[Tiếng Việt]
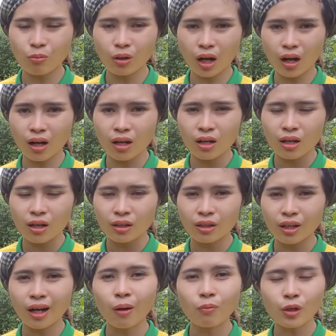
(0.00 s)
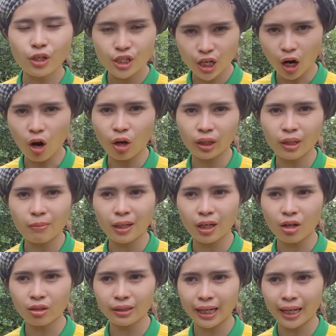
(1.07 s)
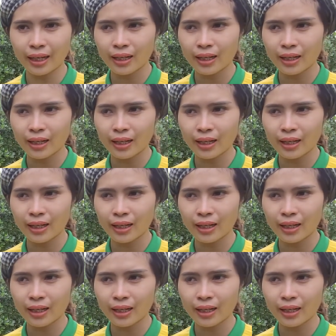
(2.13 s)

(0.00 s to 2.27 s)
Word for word: có nó không có tròn nha bà con nha.